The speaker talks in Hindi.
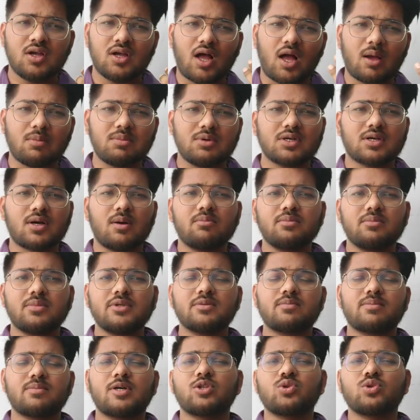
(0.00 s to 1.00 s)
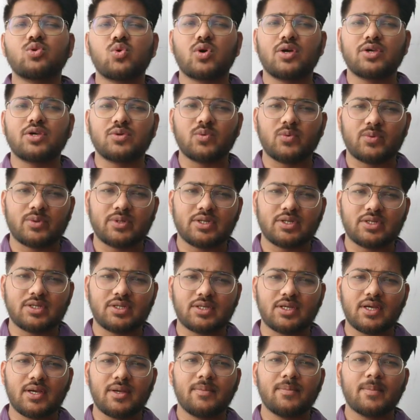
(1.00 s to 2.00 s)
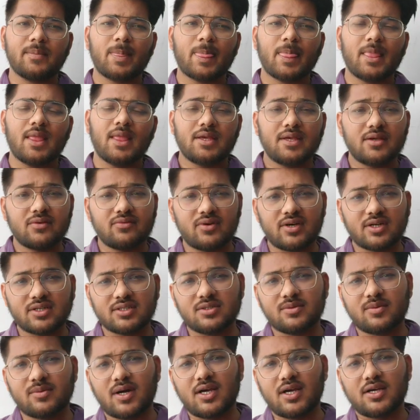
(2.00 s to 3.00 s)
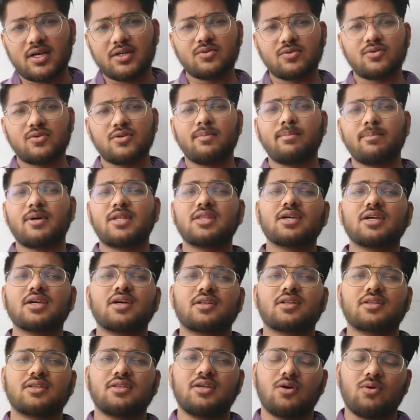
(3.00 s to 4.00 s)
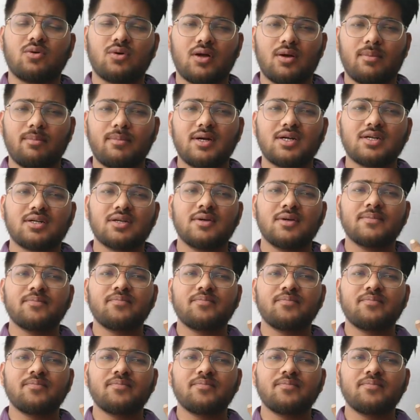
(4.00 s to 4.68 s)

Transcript: अब ये कंपनी बंद हो गई होंगी ठीक है ये फर्जीवाड़ा इन्होंने बंद कर दिया होगा बट